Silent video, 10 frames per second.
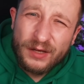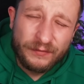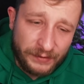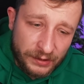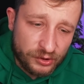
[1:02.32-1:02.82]

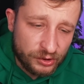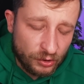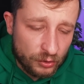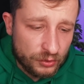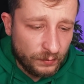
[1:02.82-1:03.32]
większość
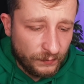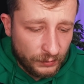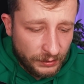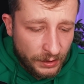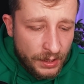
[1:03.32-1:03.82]
osób
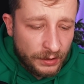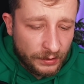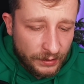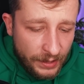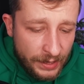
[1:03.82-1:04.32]
woli
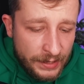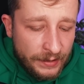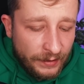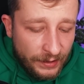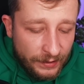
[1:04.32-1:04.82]
grę
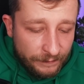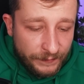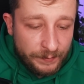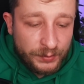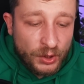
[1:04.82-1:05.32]
e,
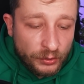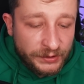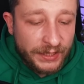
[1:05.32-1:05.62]
w pionie